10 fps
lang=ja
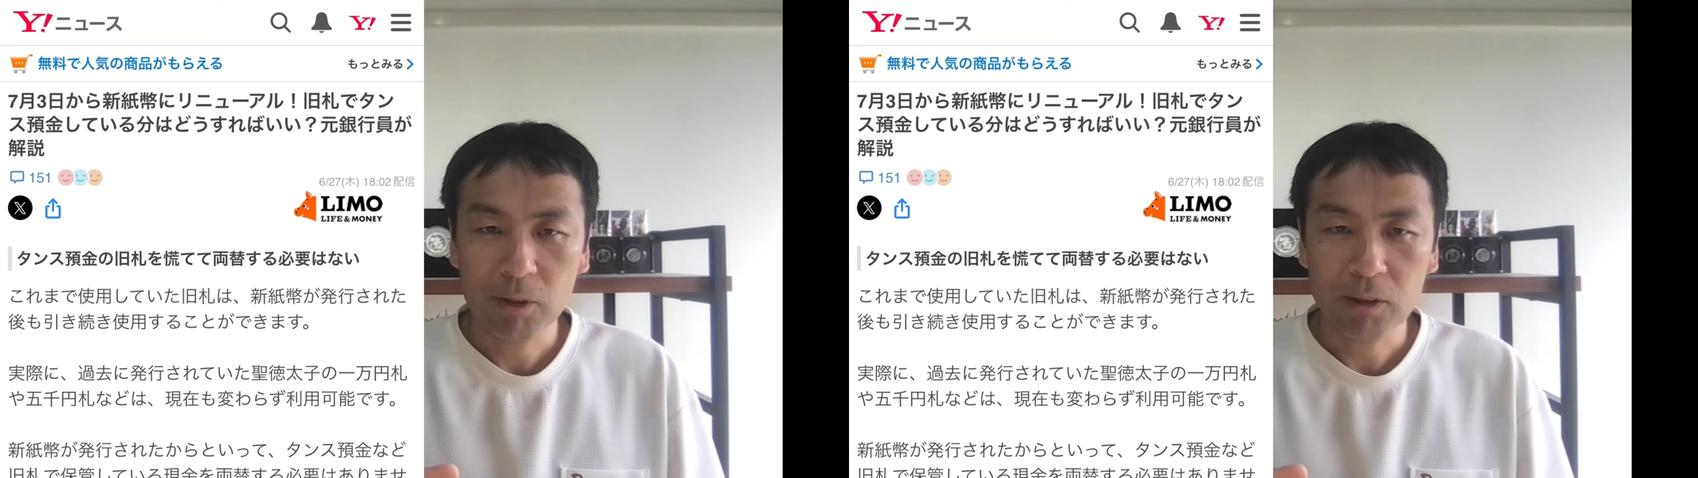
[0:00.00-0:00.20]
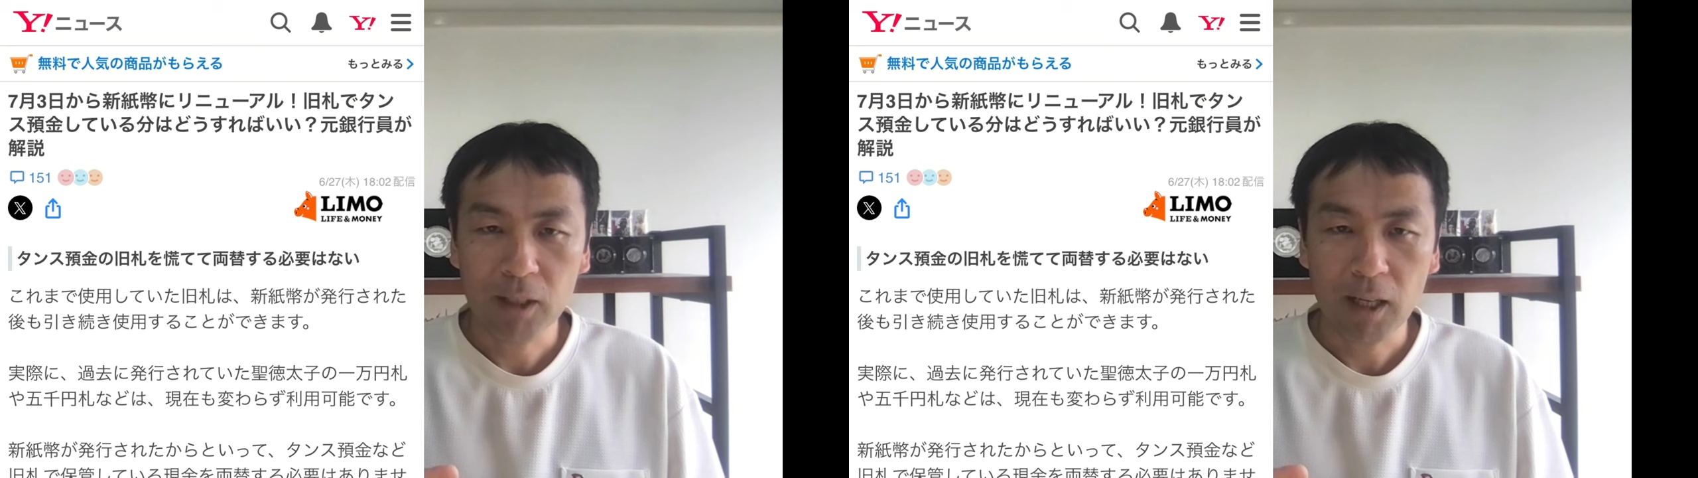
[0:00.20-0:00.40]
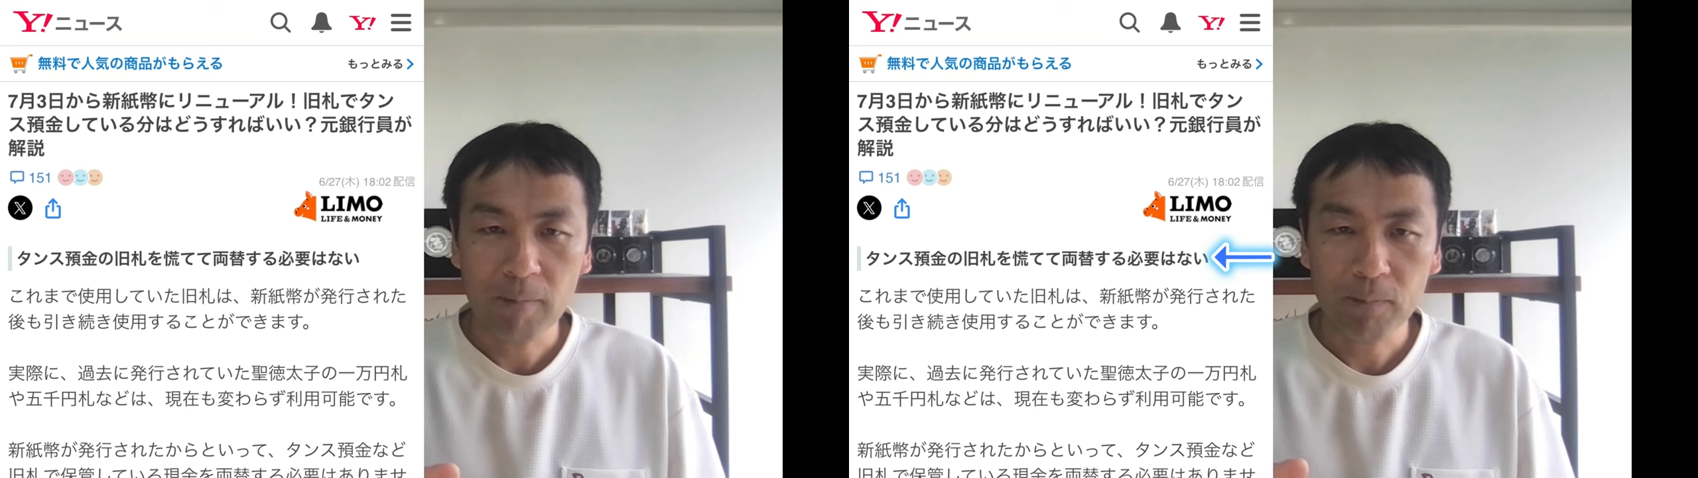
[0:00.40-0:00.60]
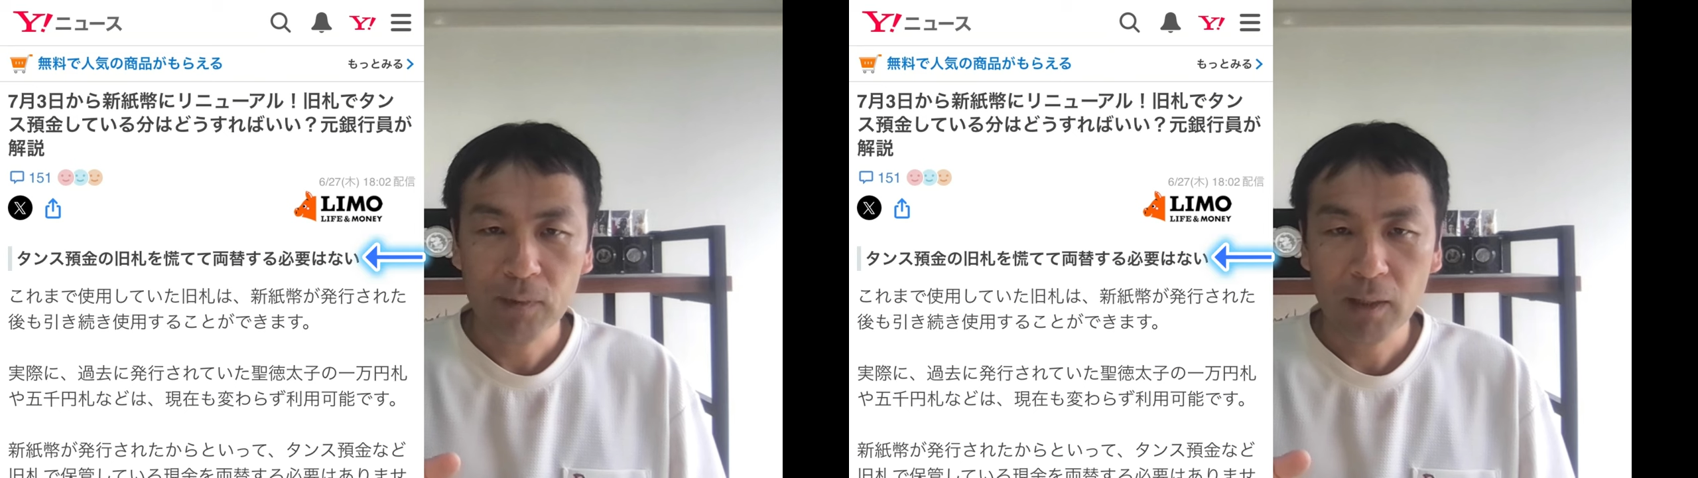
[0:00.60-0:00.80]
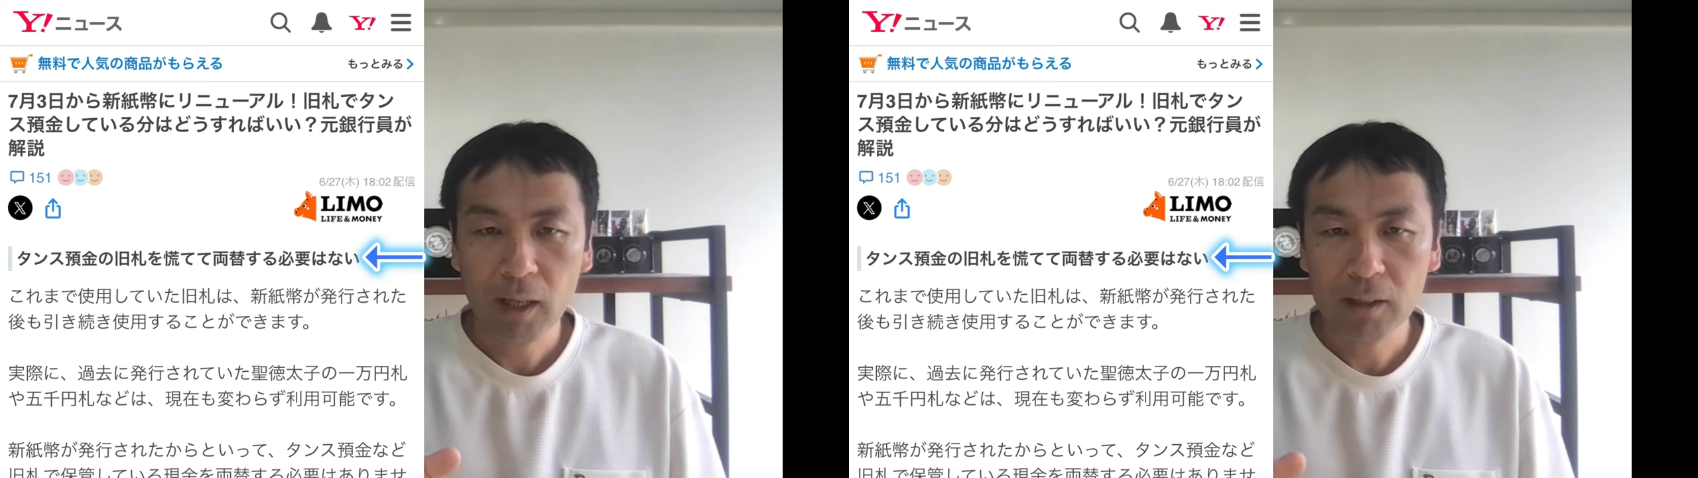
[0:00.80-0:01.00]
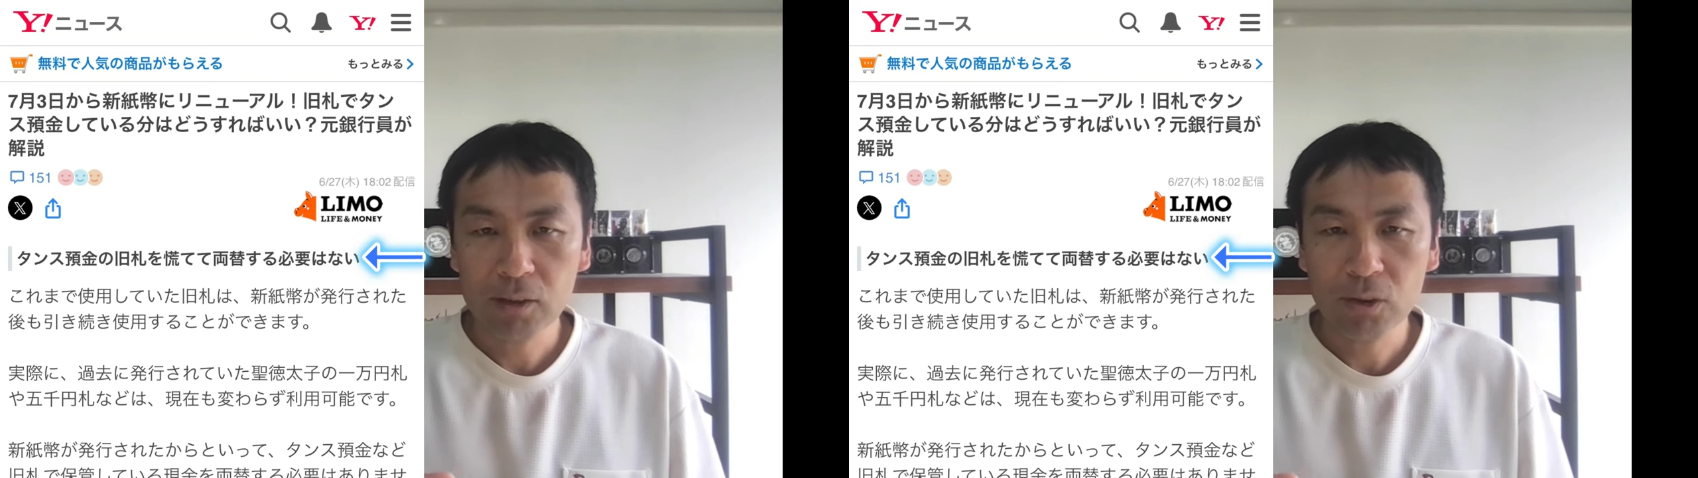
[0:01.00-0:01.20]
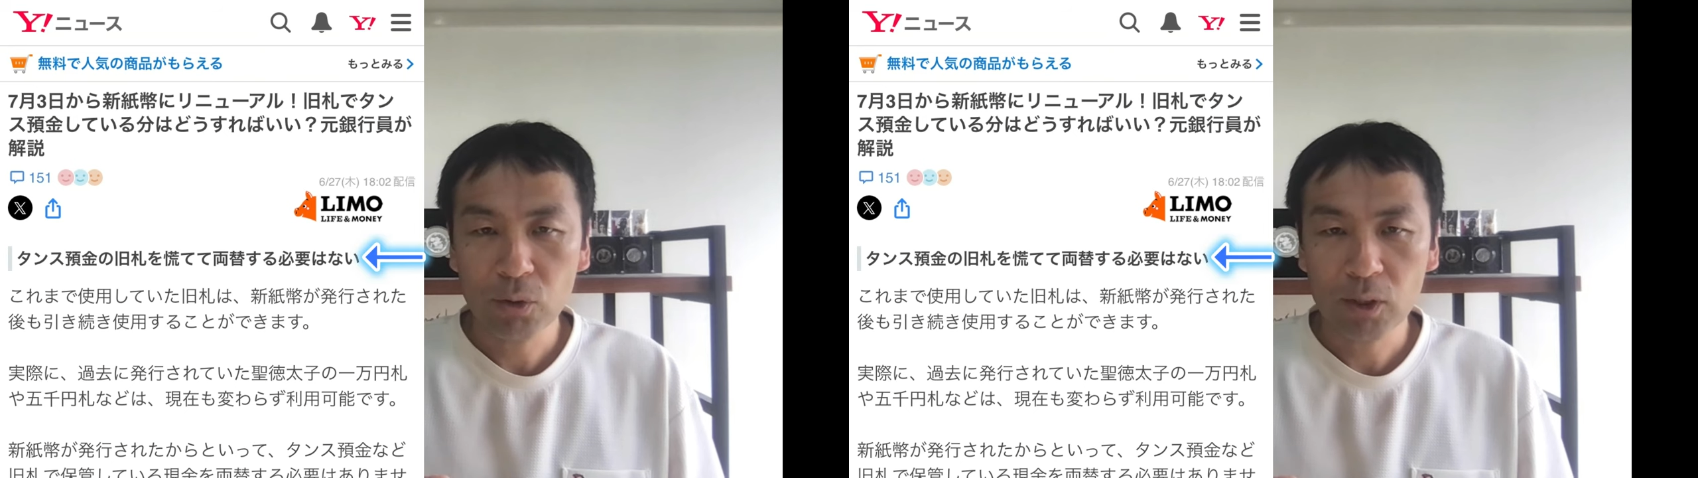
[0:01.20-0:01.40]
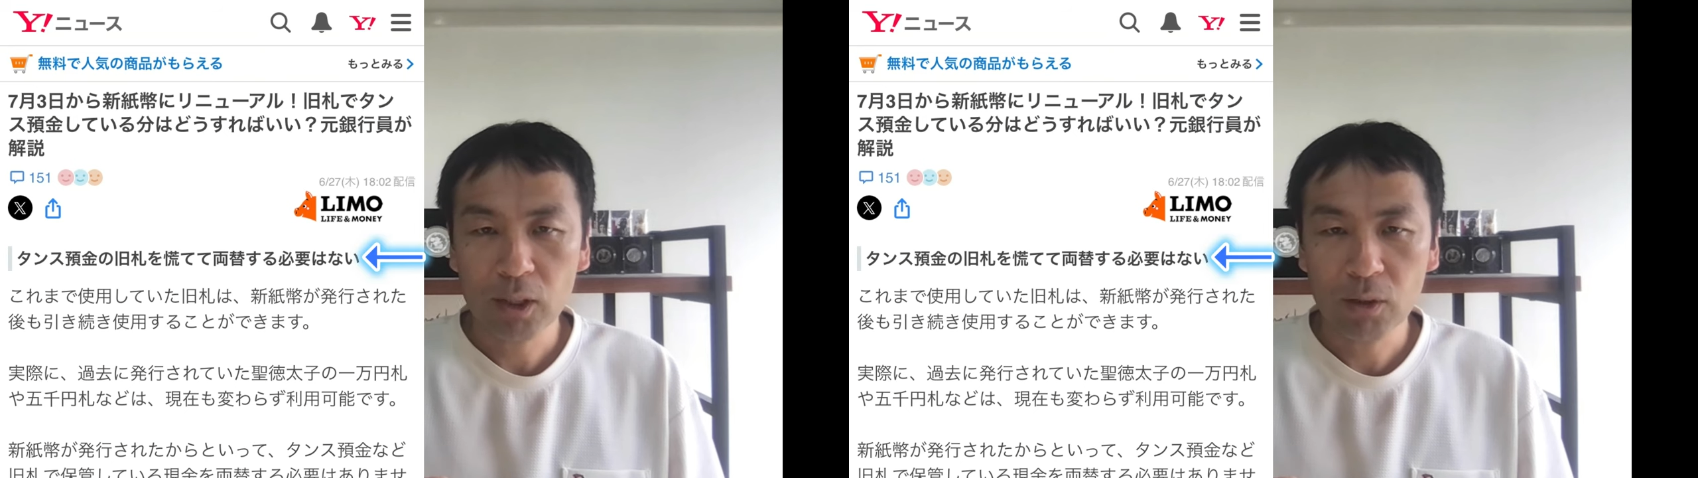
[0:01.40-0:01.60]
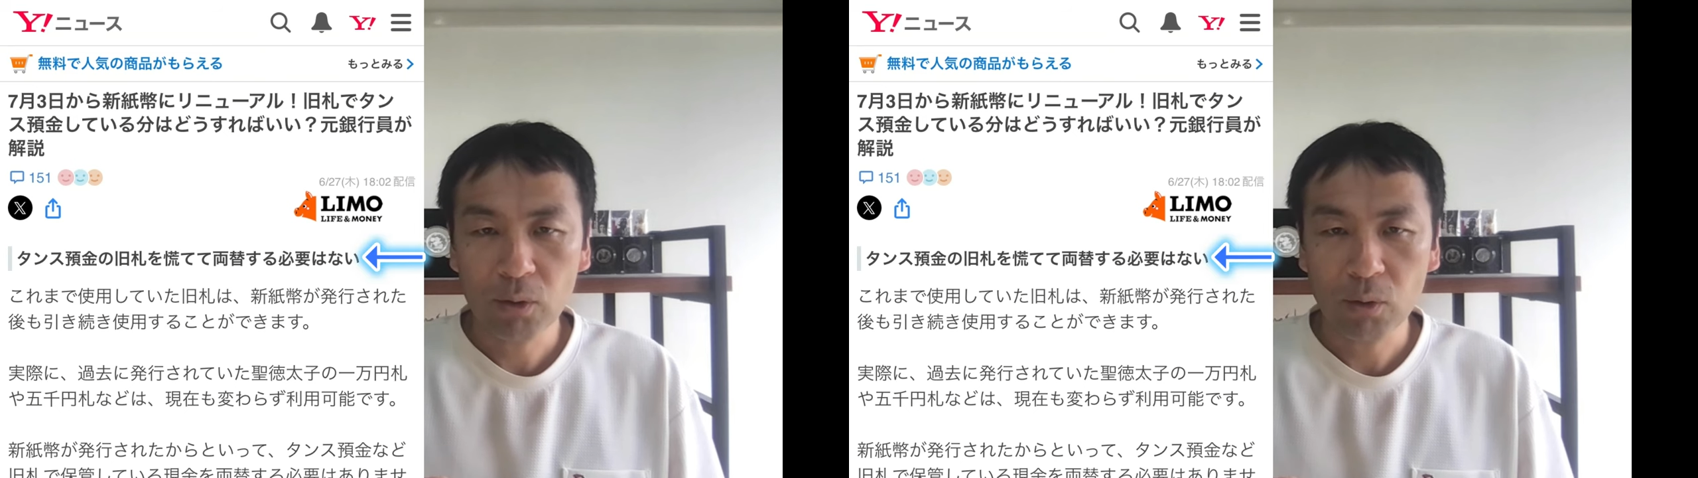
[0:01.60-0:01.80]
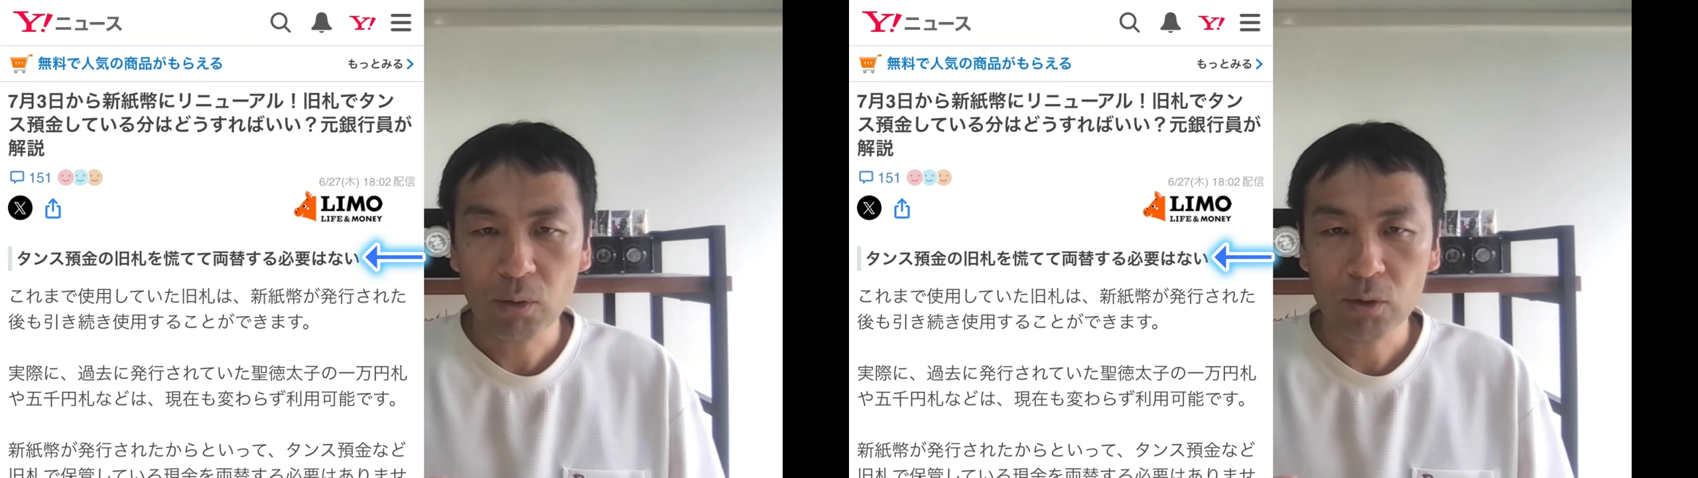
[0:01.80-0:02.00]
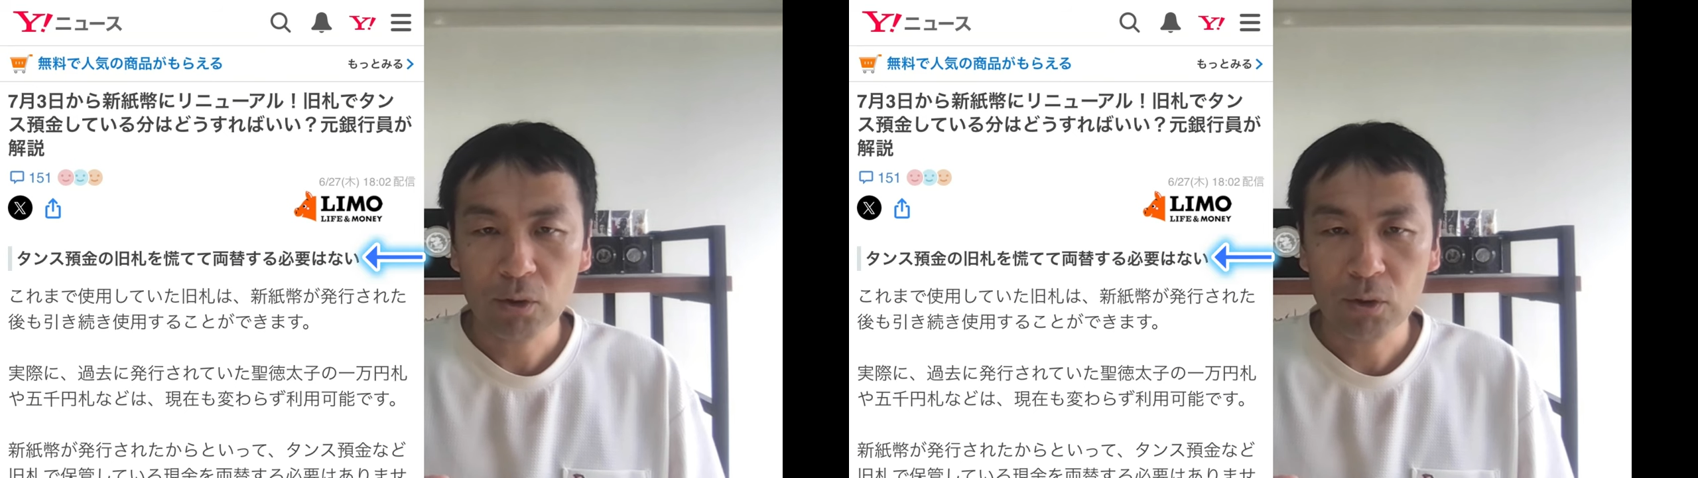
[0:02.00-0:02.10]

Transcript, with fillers: すがタンス預金の